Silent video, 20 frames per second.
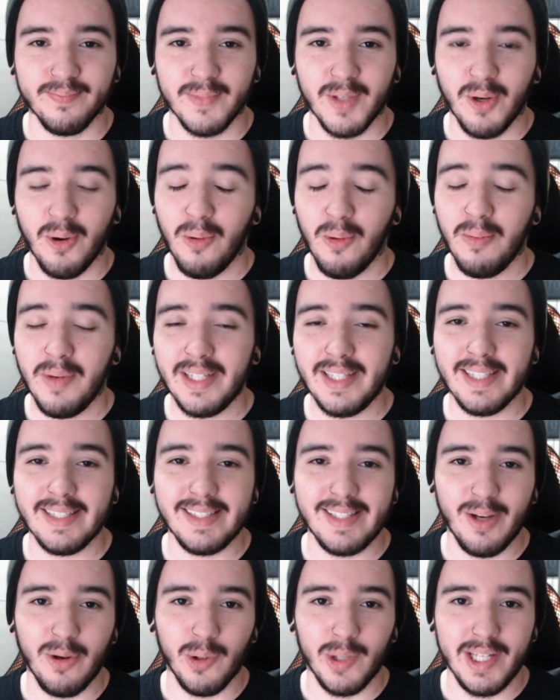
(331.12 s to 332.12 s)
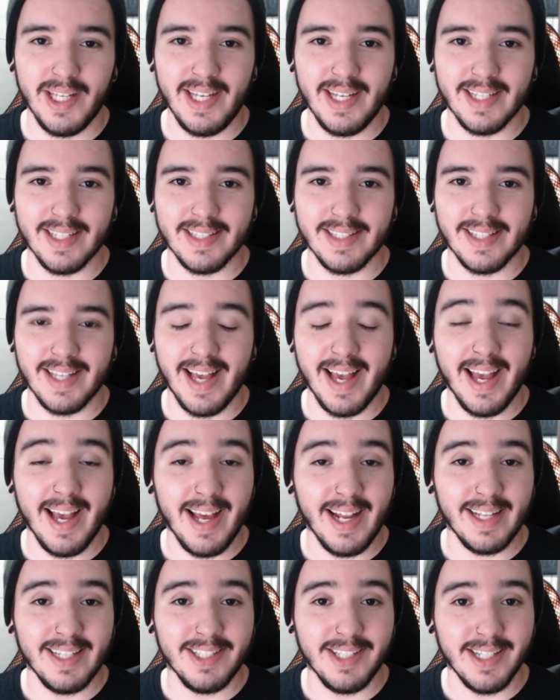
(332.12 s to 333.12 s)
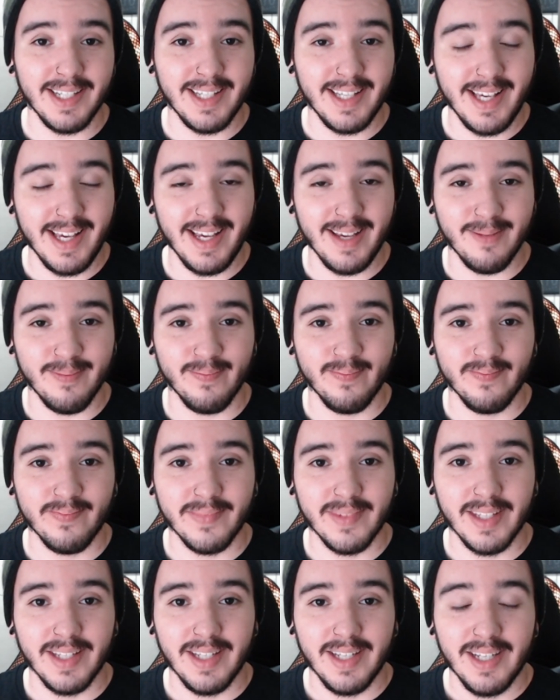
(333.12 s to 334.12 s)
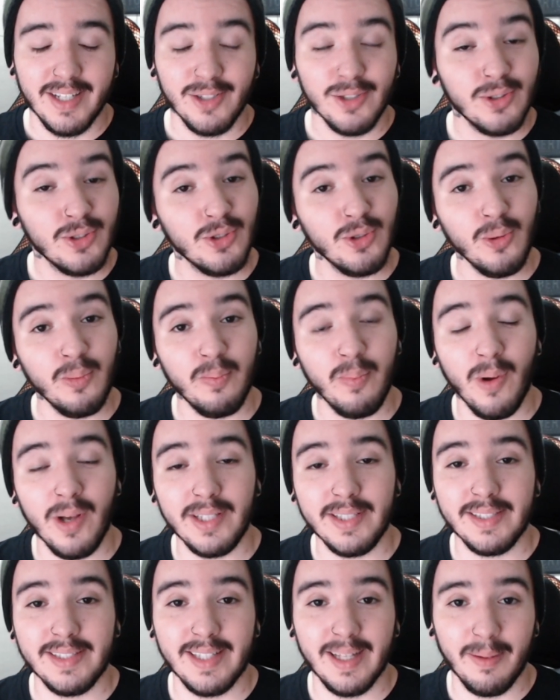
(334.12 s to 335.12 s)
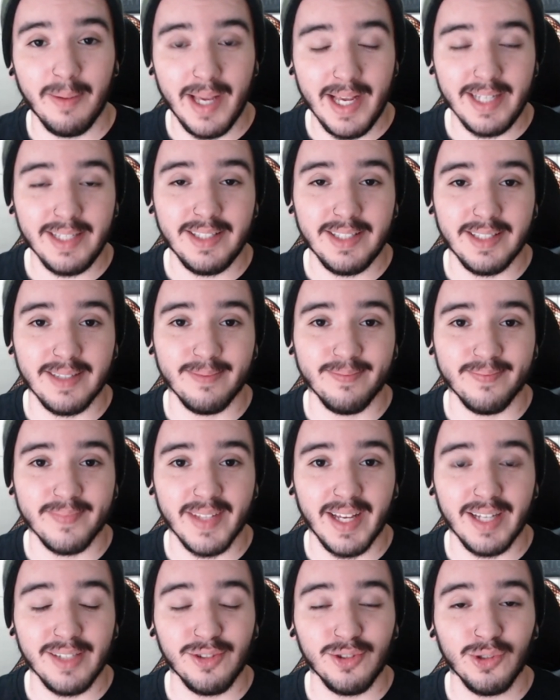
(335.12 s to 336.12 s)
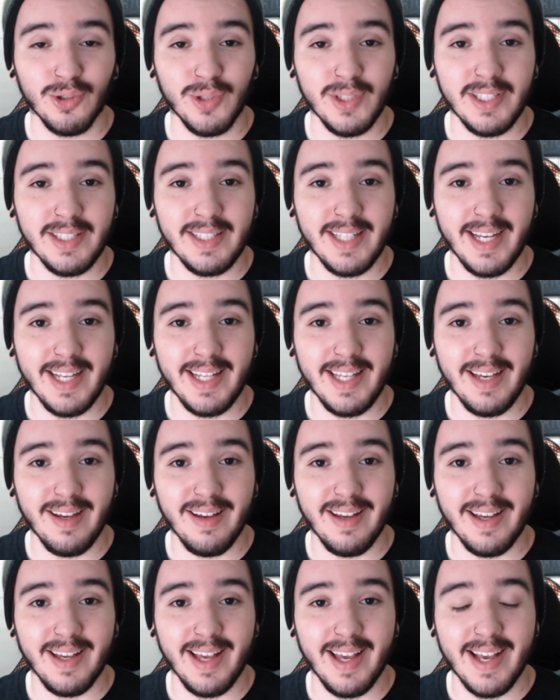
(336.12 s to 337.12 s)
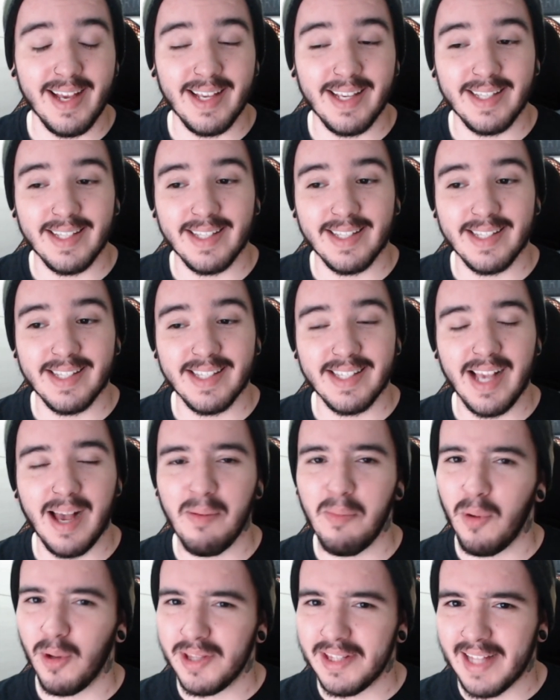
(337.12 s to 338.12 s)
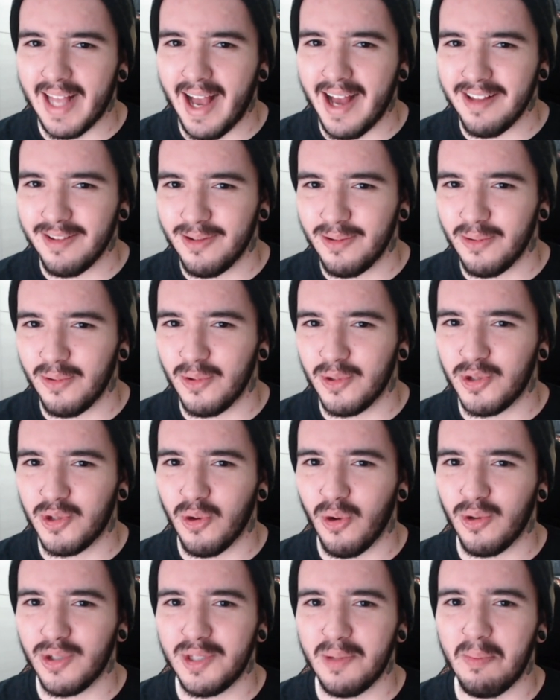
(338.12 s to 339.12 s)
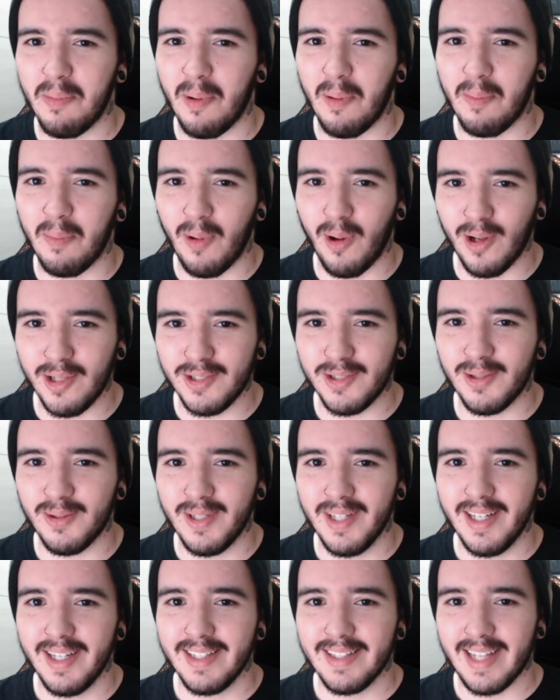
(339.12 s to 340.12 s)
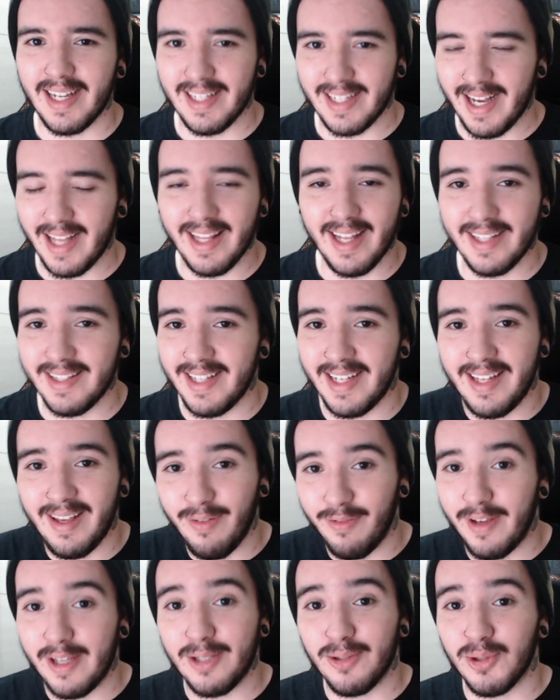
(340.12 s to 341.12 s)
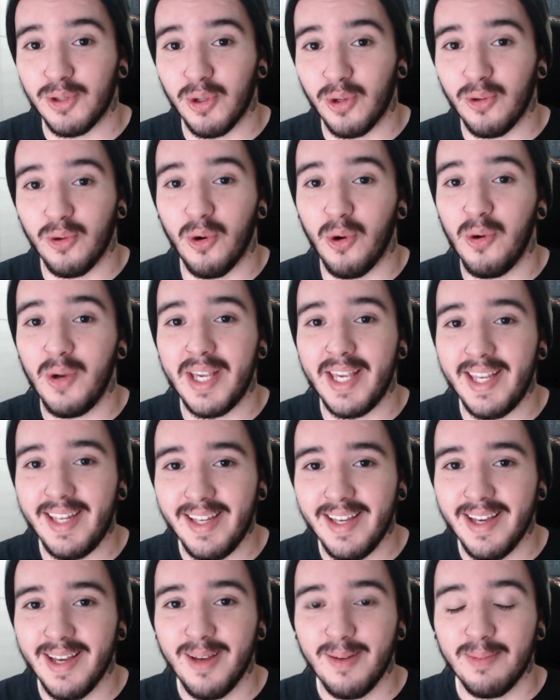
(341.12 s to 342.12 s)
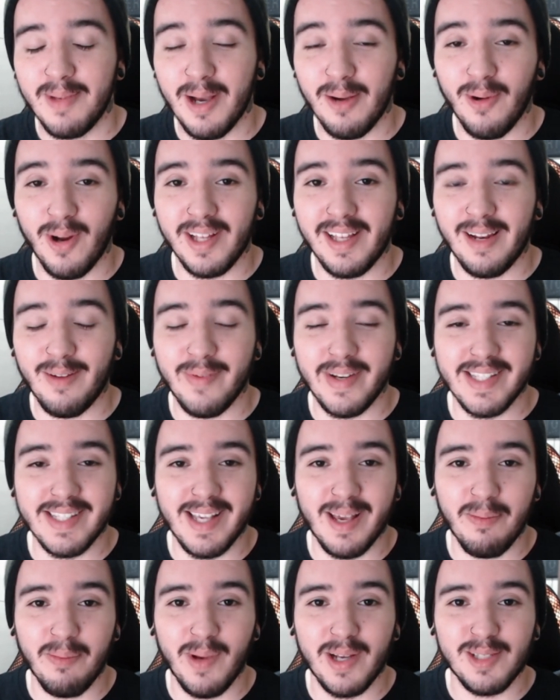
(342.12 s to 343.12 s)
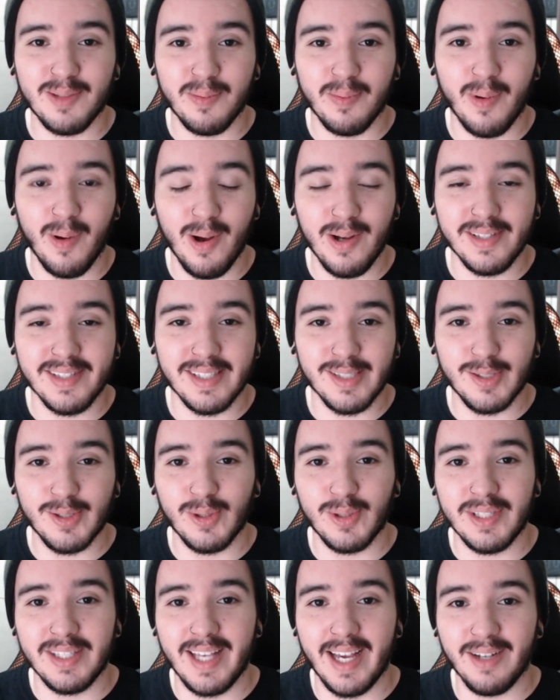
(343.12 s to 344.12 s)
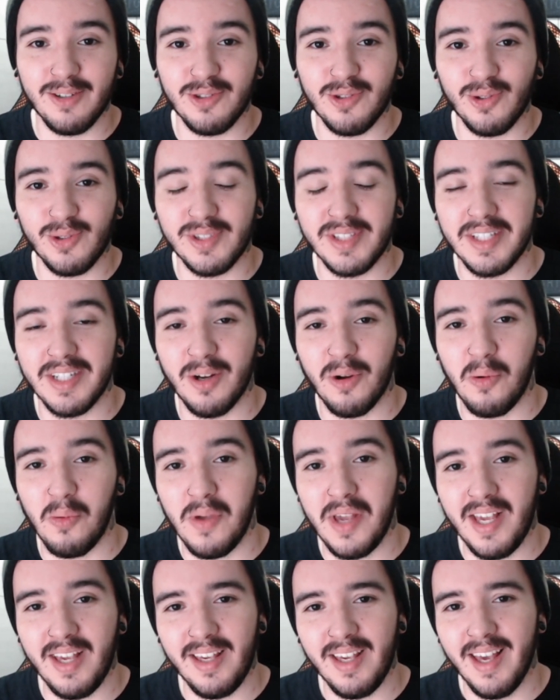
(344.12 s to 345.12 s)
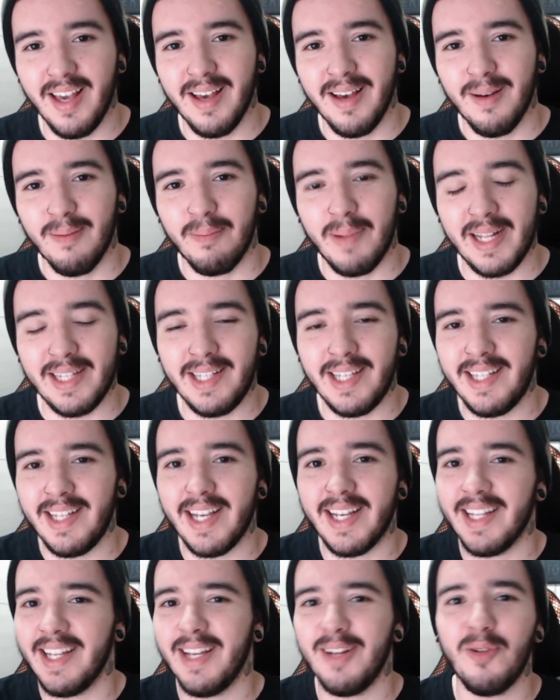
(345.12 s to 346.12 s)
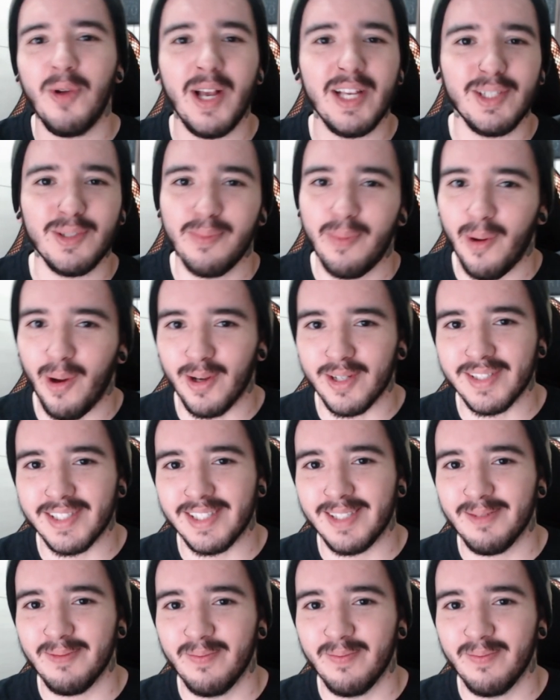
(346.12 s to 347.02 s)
uma das teorias era de que supostamente a Sony teria é, sabotado o jogo de propósito tá ligado? Ela teria feito o jogo ruim, porque agora que ele vai sair pro Xbox, a Sony quer que o jogo seja ruim para denegrir o Xbox.